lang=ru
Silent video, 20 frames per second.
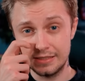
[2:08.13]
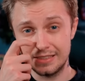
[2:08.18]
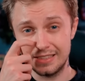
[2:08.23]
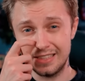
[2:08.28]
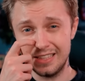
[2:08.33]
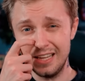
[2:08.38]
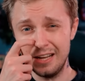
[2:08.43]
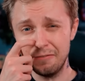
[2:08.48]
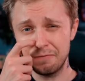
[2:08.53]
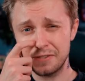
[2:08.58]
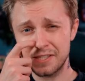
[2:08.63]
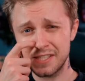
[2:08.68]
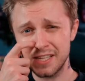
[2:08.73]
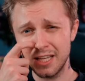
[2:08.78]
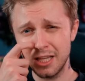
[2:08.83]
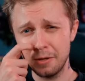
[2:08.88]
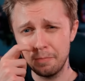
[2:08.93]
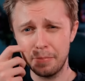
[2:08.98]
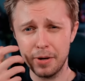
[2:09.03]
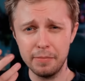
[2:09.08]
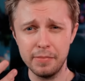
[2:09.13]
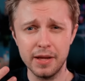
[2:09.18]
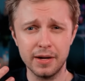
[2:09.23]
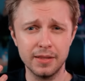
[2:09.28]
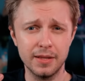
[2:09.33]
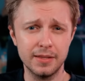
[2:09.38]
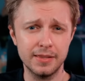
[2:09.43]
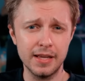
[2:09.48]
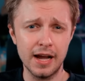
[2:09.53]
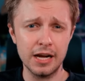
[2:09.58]
Да, в целом примерно
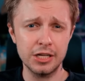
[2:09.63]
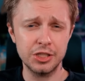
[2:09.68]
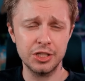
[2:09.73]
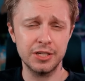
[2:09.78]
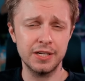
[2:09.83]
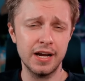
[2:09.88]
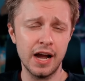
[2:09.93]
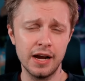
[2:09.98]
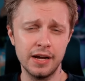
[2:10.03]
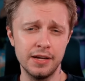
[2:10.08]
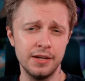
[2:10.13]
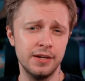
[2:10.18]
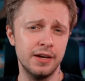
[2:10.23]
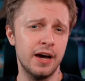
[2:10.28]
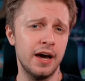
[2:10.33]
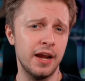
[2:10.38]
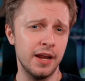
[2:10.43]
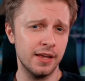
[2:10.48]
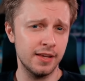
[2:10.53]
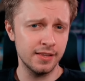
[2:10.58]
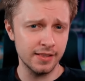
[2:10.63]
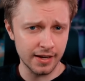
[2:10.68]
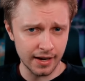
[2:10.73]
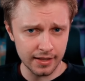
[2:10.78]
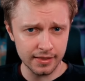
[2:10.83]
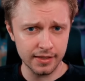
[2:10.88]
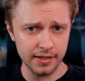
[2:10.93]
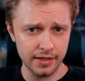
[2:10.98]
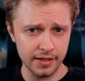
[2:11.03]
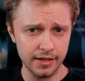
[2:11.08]
так же, как и
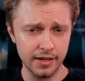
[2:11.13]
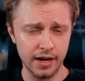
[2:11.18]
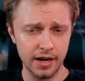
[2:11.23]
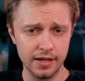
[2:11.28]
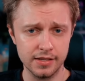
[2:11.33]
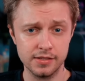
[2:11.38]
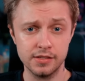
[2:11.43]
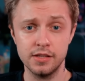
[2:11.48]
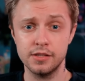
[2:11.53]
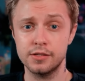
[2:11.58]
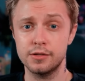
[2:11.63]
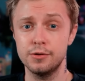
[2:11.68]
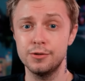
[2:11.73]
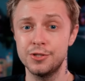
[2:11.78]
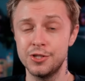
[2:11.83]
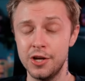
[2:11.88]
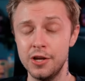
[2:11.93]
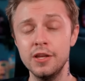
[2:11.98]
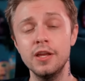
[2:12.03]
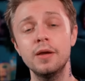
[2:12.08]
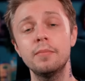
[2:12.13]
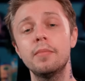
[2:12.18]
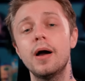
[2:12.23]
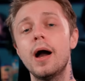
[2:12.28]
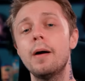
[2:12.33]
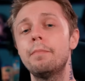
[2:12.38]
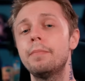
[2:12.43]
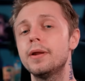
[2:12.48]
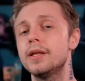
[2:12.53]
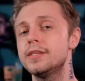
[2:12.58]
оригинальная игра, за исключением
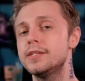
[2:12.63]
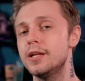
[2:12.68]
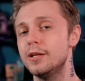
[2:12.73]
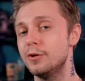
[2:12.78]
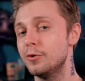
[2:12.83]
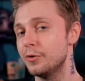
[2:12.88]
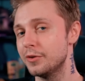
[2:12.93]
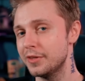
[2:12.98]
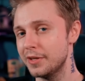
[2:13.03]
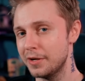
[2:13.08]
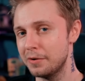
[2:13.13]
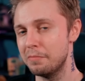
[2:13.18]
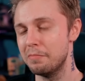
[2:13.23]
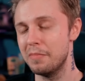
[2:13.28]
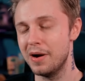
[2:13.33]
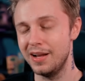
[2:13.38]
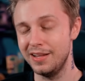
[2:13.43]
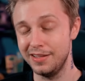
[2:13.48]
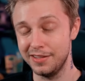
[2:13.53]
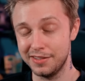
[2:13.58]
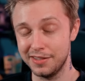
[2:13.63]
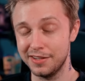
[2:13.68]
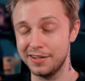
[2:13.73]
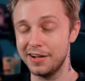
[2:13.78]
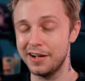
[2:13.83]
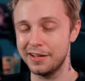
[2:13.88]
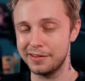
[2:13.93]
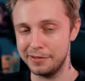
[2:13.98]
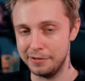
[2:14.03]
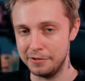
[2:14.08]
определенных маленьких
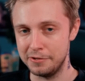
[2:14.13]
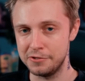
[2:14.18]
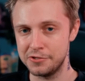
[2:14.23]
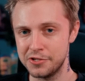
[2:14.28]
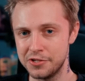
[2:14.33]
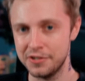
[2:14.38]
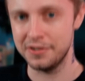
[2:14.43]
отличий.